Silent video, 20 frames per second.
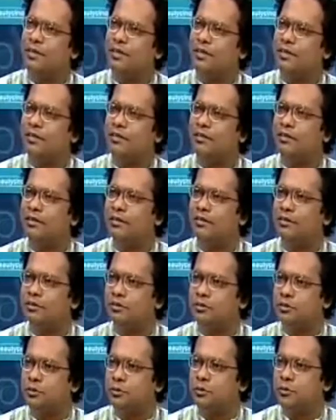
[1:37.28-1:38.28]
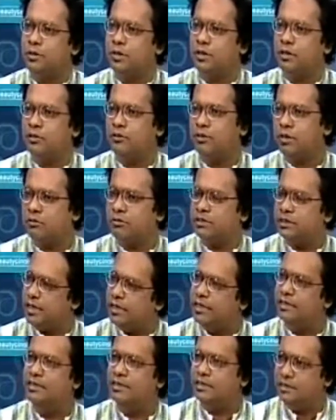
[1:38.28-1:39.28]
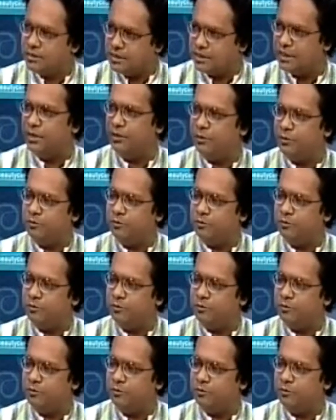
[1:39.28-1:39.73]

আমাদের শুরুটা তো একটু চ্যালেঞ্জিং